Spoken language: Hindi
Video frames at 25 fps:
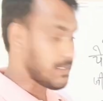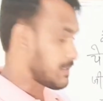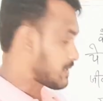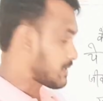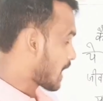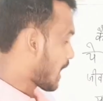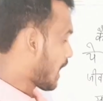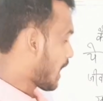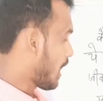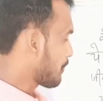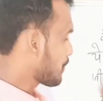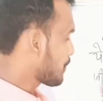
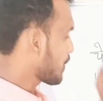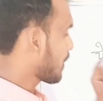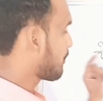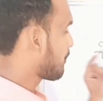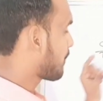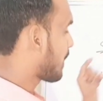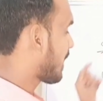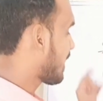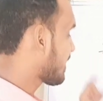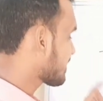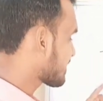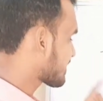यहां पे
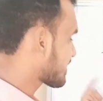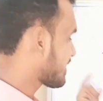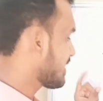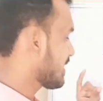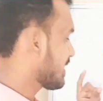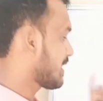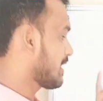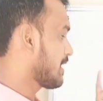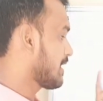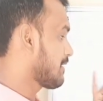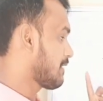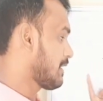बात
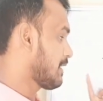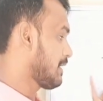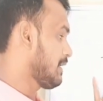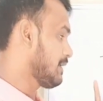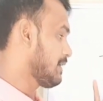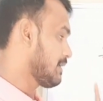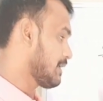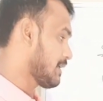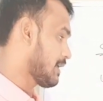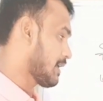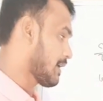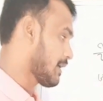सीखने वाली ये